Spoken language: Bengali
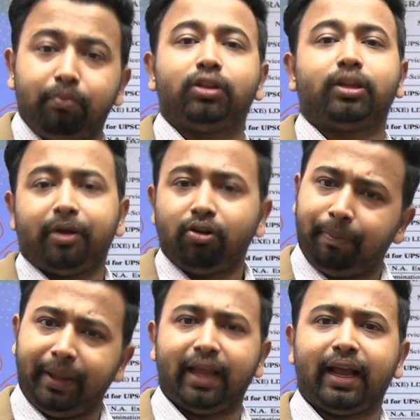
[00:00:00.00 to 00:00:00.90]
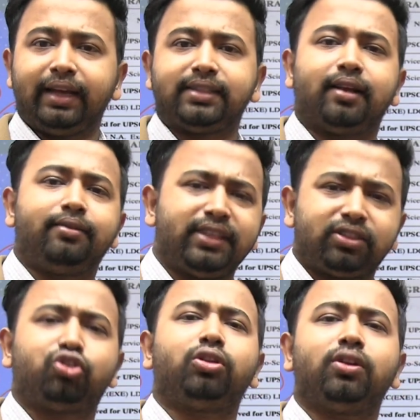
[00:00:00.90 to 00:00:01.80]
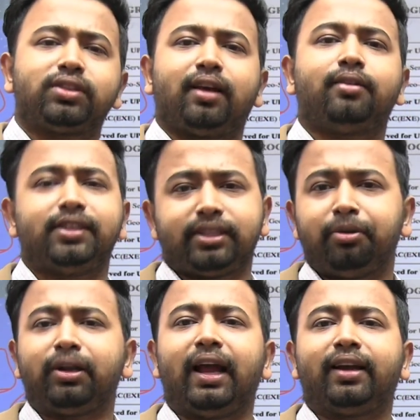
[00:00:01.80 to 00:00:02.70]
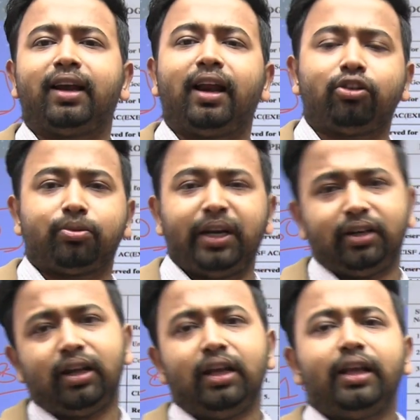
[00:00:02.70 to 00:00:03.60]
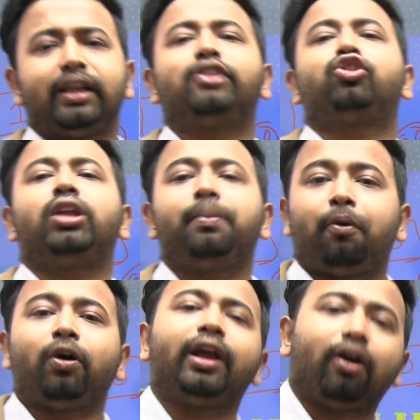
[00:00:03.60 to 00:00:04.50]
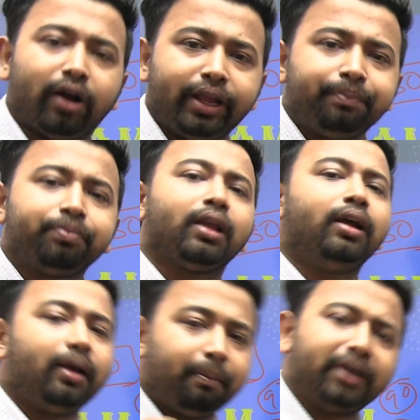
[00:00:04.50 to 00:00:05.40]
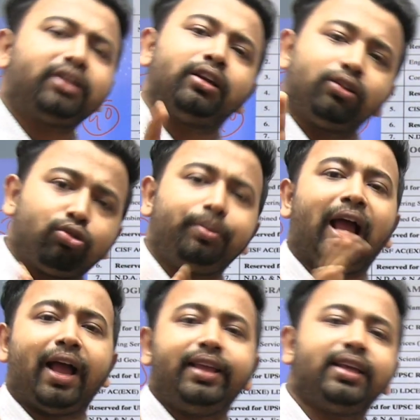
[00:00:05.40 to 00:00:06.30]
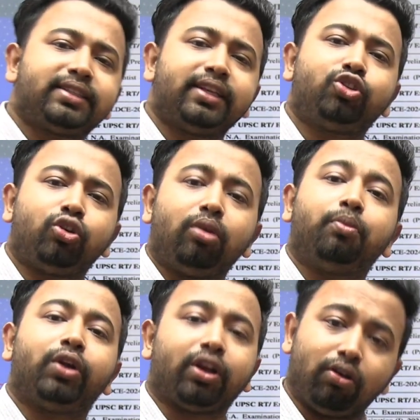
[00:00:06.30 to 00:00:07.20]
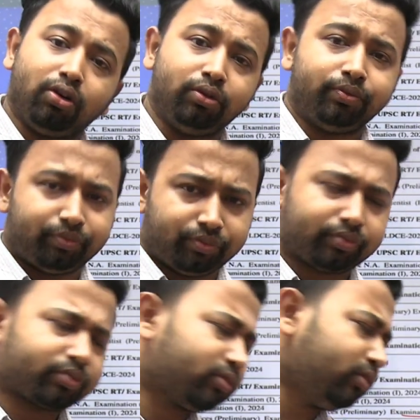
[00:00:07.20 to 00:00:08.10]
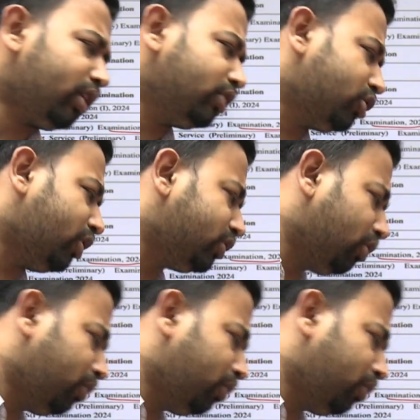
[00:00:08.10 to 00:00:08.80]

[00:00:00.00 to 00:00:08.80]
বলতে পারো পেয়ে গেলে সার্ভিস যদিও সার্ভিস এবং ক্যাডার অ্যালটমেন্ট কিছুদিন পরে হয় বাট তুমি আইএএসের জন্য মনে করো জয়নিত